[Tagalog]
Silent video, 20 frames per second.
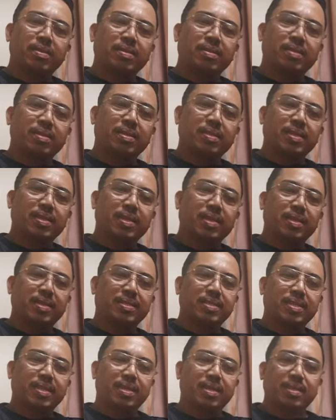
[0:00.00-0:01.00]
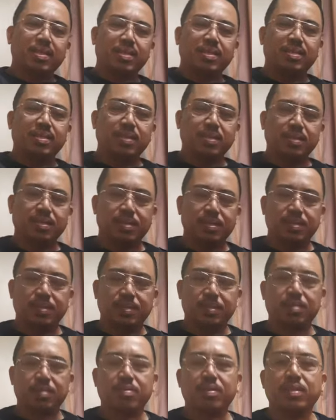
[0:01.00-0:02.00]
nangyari sa atin yan na uh,
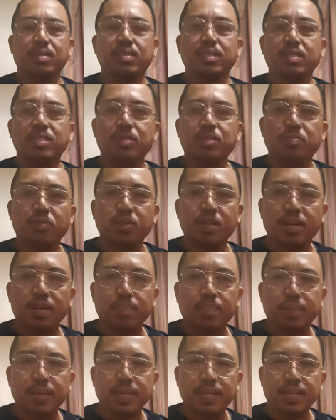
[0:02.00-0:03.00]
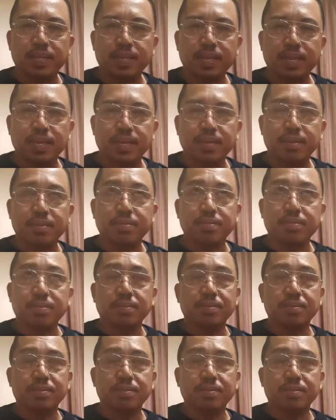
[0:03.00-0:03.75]
nung nagsisimula pa lang tayo.